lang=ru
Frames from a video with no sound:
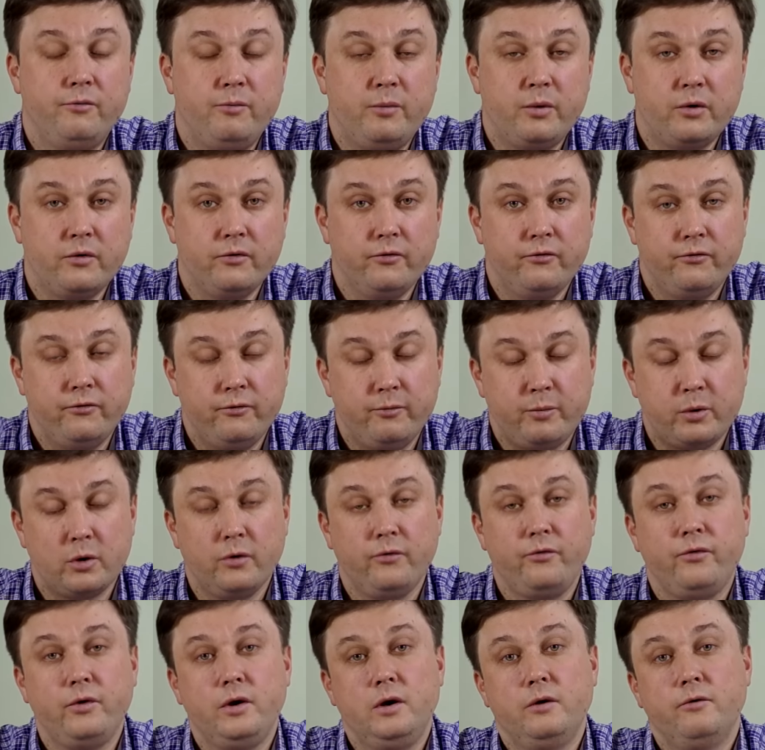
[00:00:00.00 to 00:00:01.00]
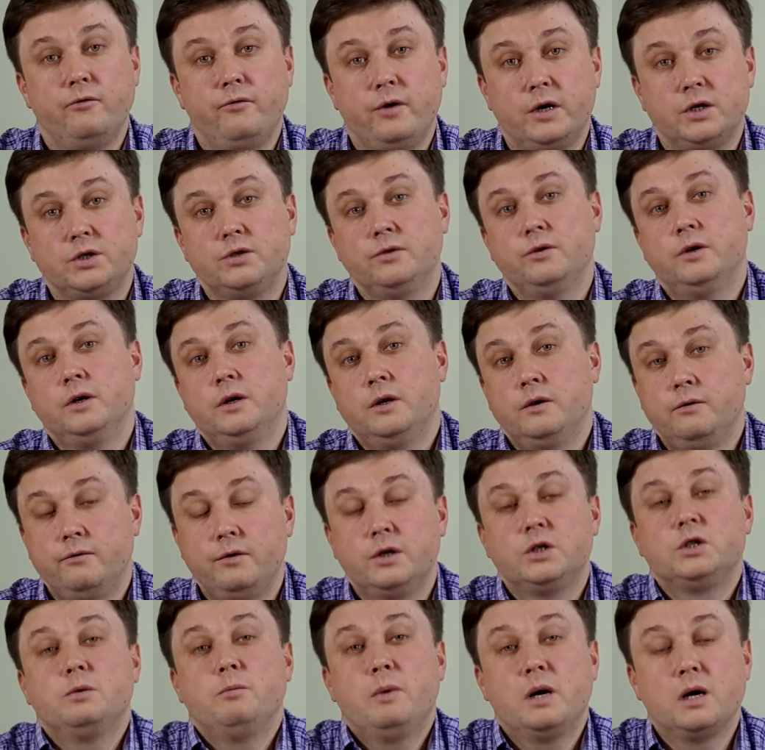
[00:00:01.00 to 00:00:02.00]
в, профиле в, ваш, э, в
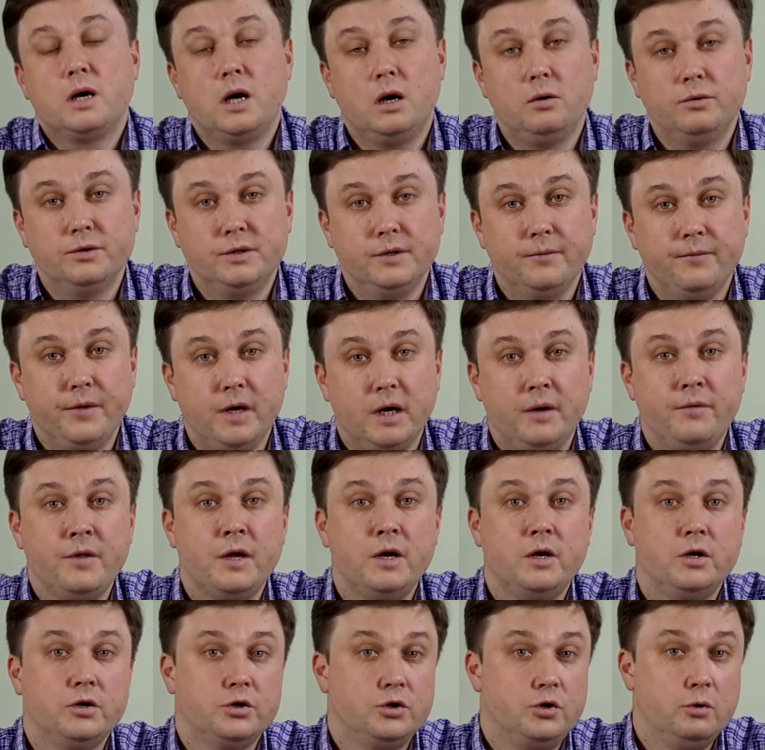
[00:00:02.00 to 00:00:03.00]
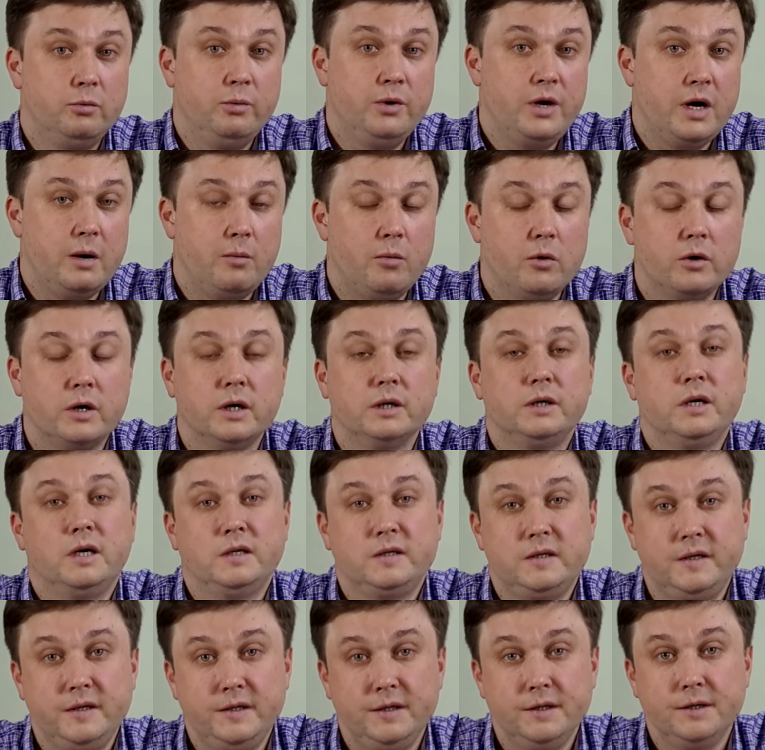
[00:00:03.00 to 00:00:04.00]
вашем аккаунте, да, чтобы я мог это
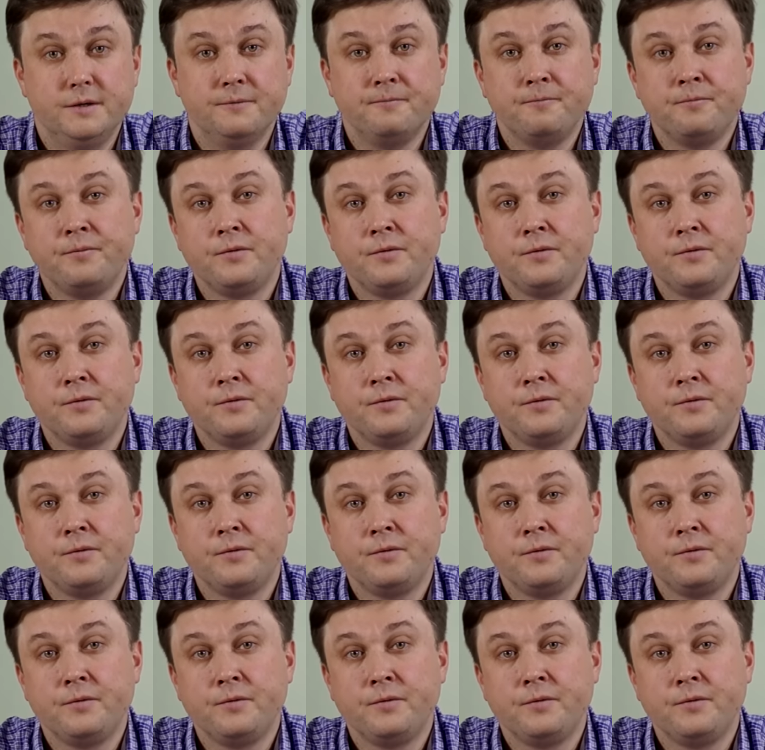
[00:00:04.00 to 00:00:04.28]
отследить.